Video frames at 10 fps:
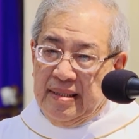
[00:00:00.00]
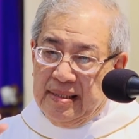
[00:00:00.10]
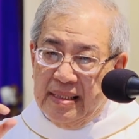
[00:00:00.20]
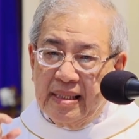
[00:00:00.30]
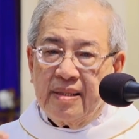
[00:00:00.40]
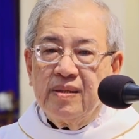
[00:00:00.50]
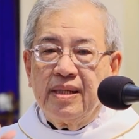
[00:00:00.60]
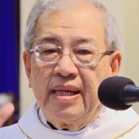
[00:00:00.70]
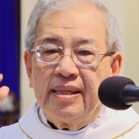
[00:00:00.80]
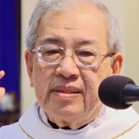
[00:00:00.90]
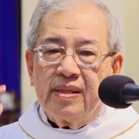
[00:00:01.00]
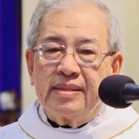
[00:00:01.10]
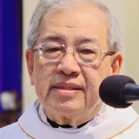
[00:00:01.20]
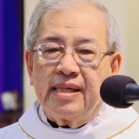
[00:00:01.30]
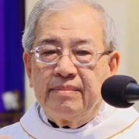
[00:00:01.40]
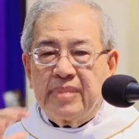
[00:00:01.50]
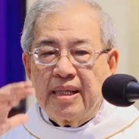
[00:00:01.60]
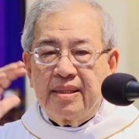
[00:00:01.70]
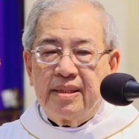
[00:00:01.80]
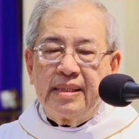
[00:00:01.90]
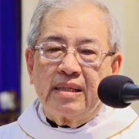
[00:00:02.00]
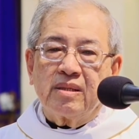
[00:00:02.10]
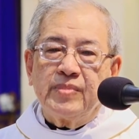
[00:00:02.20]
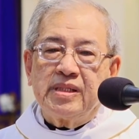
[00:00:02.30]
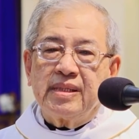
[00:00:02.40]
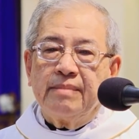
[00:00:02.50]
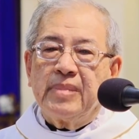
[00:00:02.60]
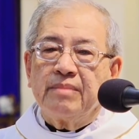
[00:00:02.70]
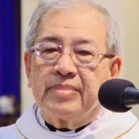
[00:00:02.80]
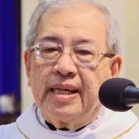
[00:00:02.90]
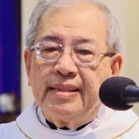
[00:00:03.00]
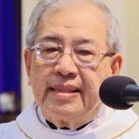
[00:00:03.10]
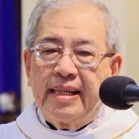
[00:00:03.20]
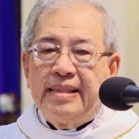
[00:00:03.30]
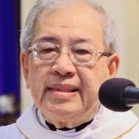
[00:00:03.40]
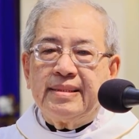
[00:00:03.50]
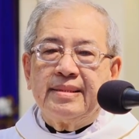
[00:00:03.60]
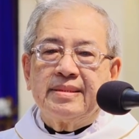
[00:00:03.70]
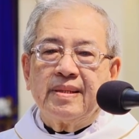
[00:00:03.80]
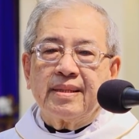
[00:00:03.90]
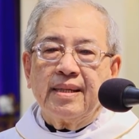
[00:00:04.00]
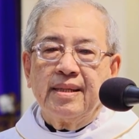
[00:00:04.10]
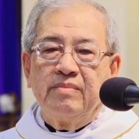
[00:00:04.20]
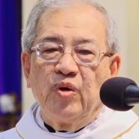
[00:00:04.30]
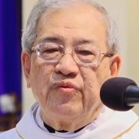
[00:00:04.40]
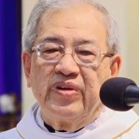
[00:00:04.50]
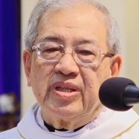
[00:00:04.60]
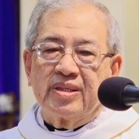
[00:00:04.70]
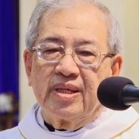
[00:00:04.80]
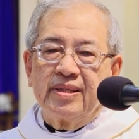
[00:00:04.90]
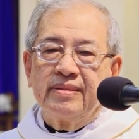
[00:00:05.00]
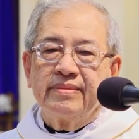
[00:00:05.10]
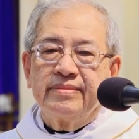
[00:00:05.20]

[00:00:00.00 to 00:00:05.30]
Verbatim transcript: Đừng có để cho anh chị em Cái người nào trong anh chị em Làm cái cớ cho các linh mục phải tự tử